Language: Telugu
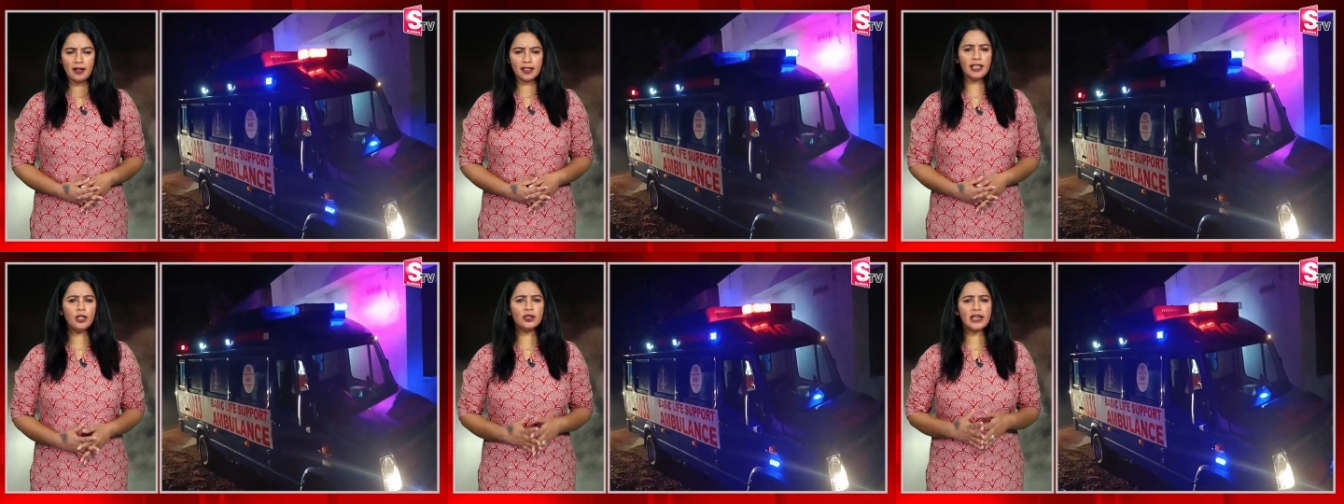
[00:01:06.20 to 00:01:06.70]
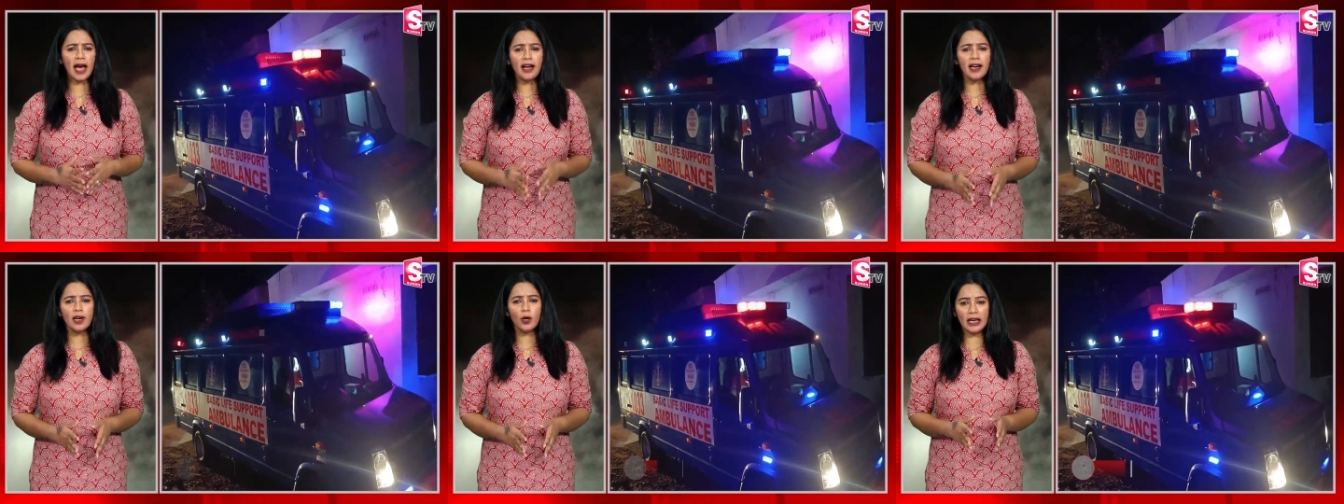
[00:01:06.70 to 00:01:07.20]
దీంతో
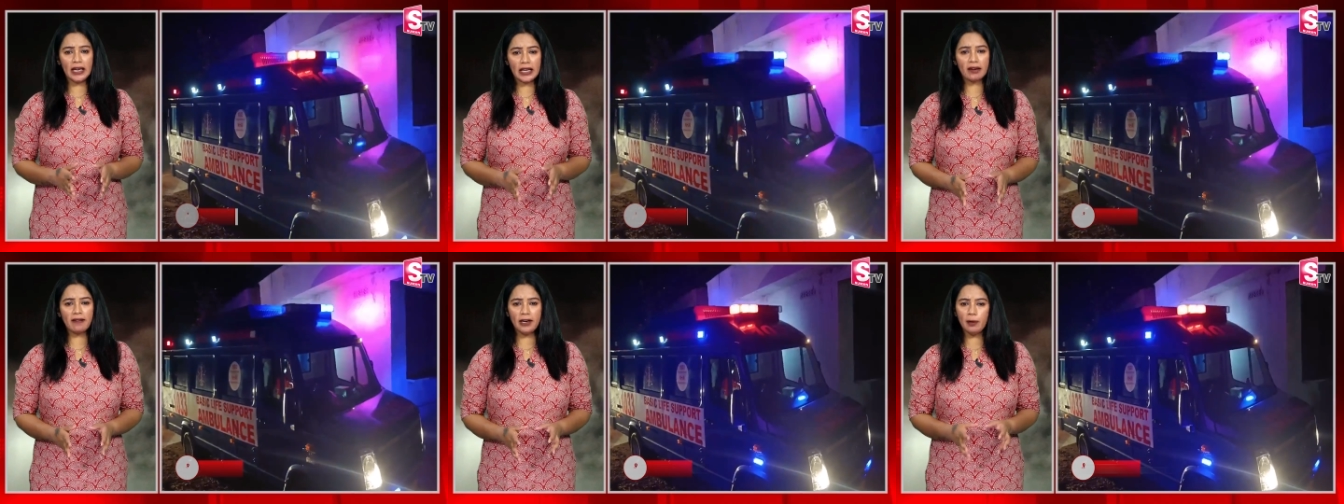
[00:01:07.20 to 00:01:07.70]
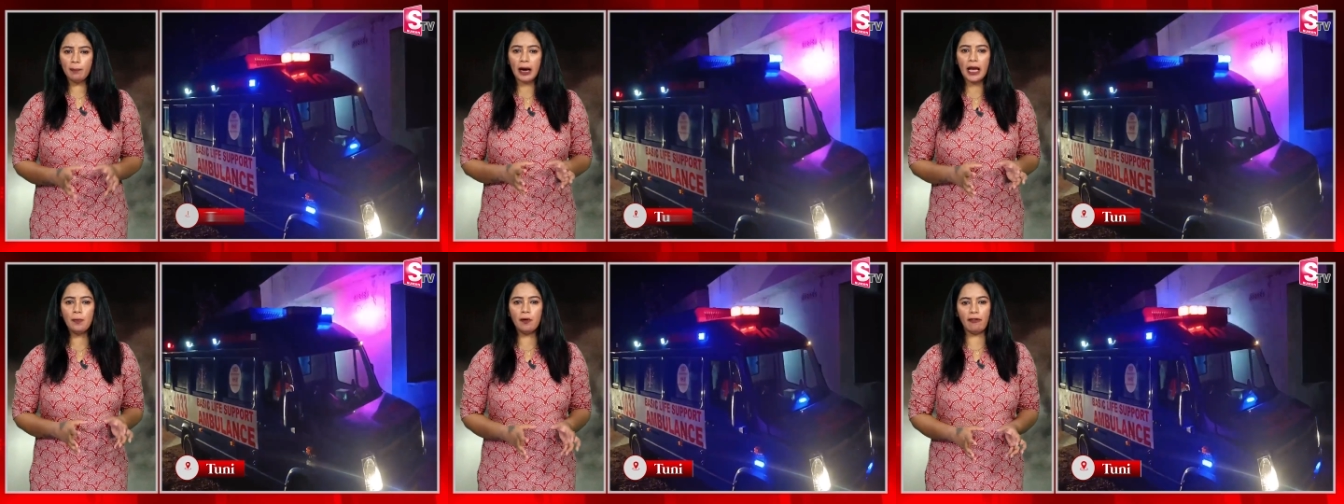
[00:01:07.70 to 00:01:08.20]
ట్యాంకర్లోని లిక్విడ్
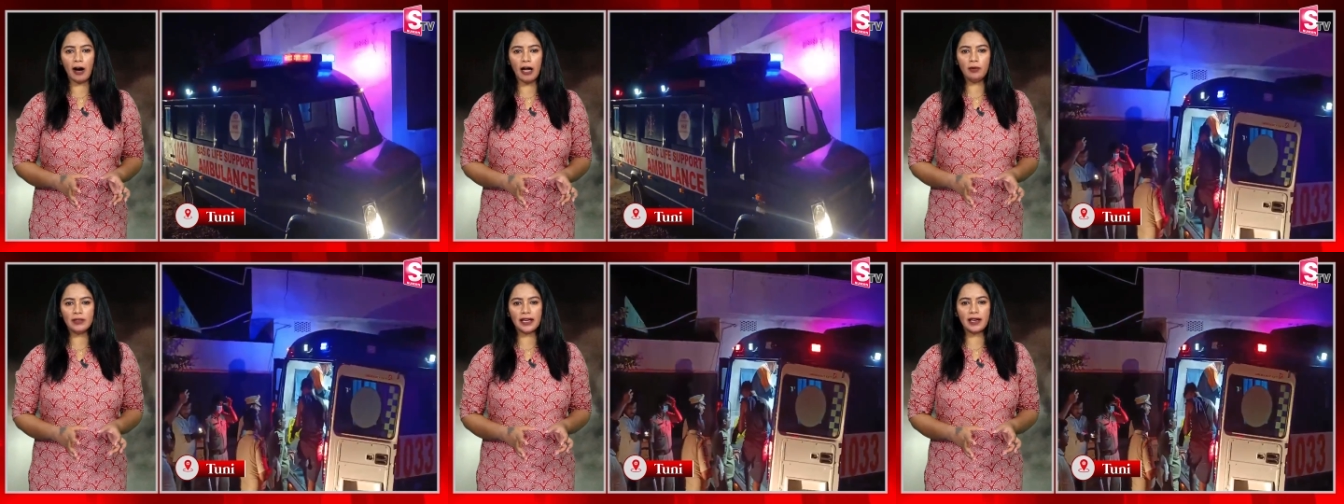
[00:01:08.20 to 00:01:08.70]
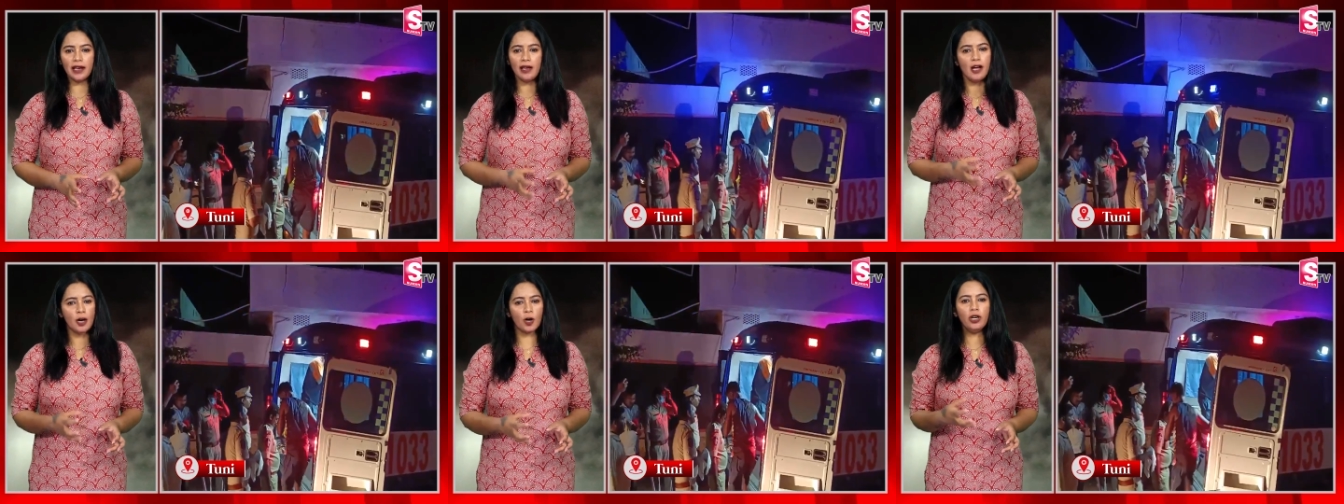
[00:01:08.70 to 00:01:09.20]
పైపు వాల్వ్ తెగి
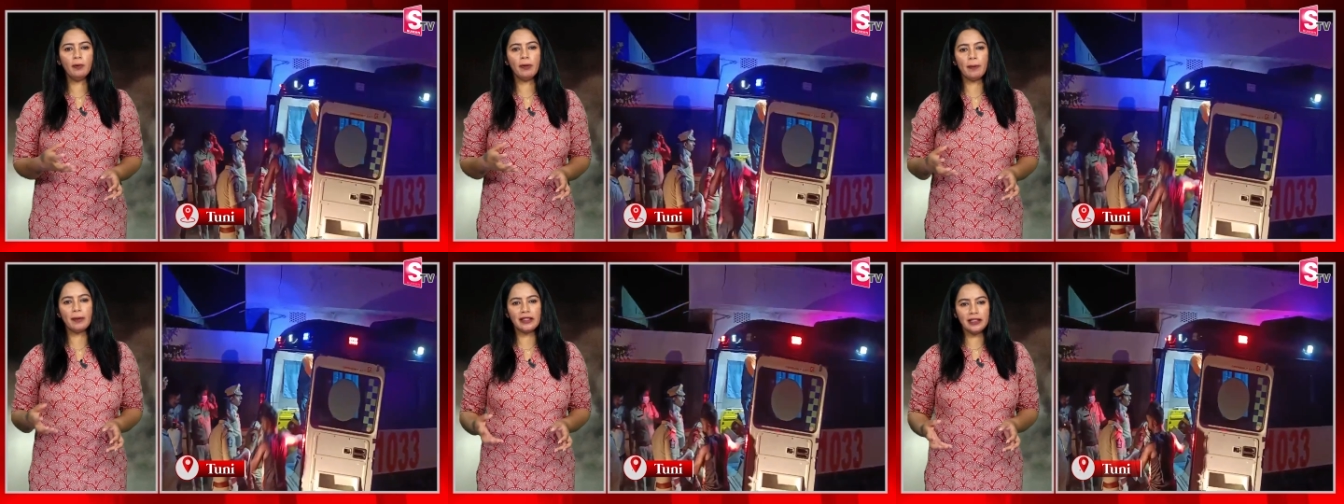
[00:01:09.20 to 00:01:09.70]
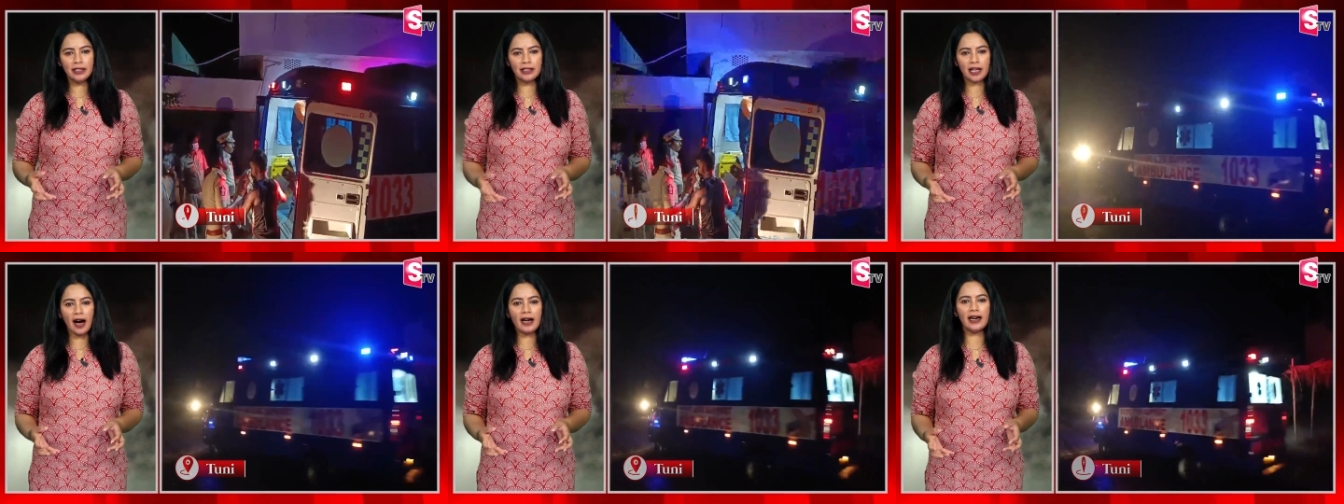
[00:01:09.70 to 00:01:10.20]
రోడ్డుపై పెద్ద
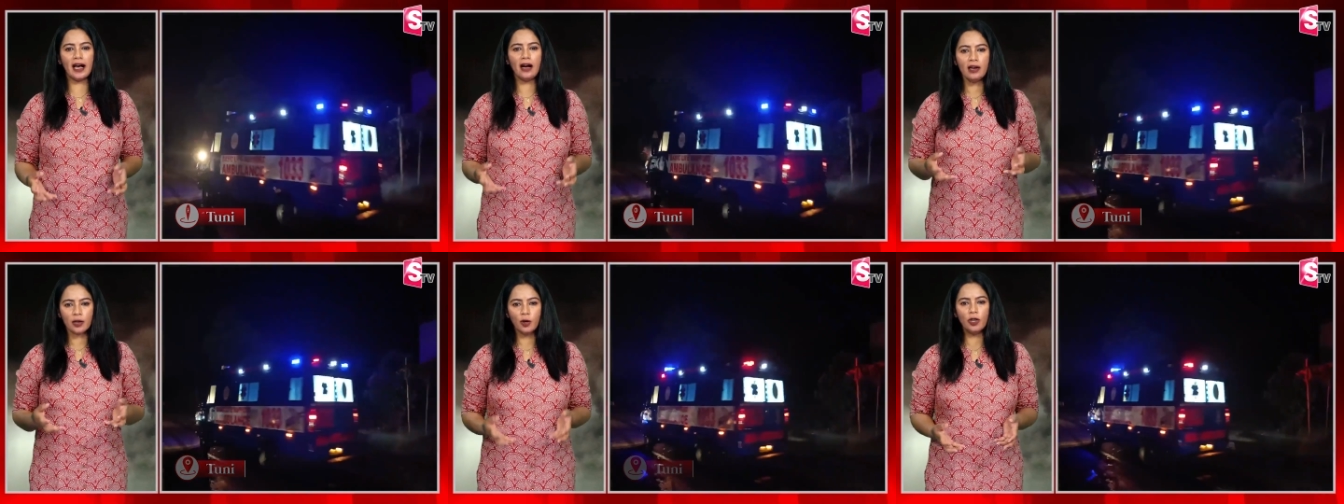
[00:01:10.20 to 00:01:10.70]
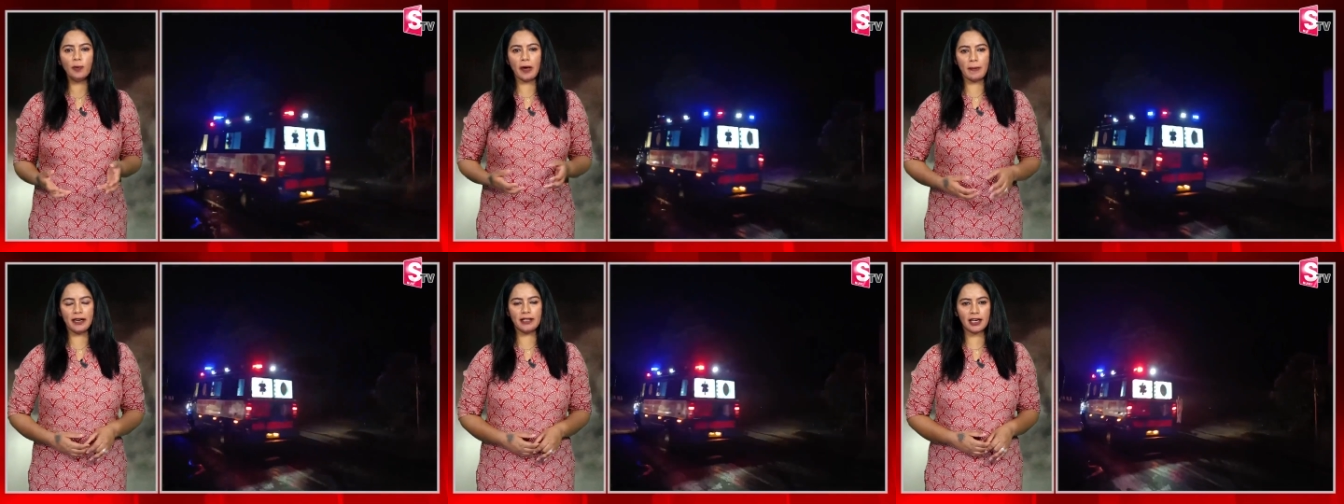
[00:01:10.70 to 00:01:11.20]
దారల రోడ్డుపై
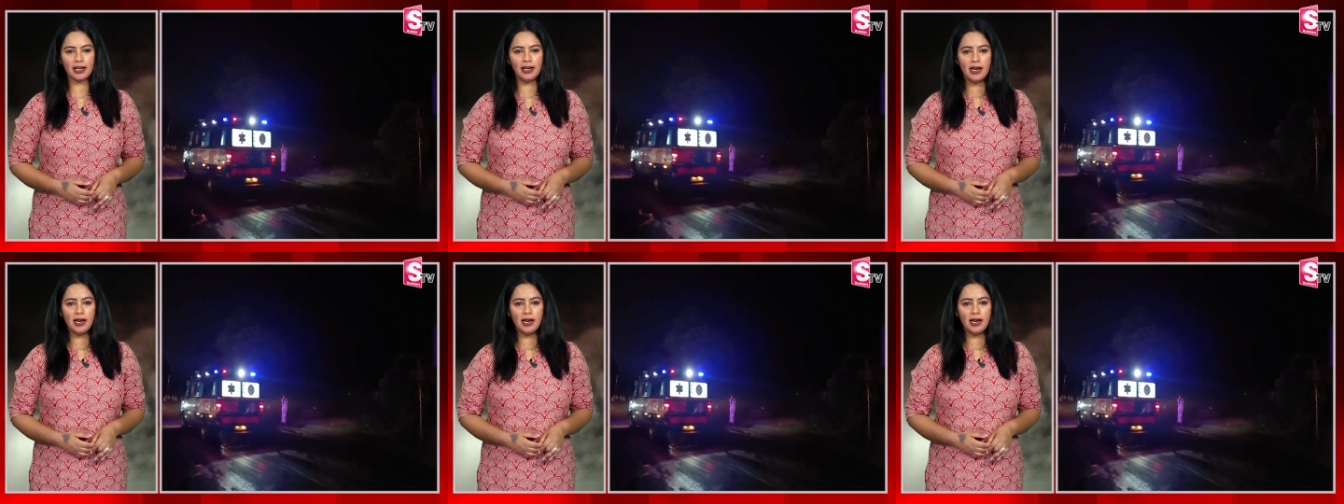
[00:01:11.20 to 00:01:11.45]
పడింది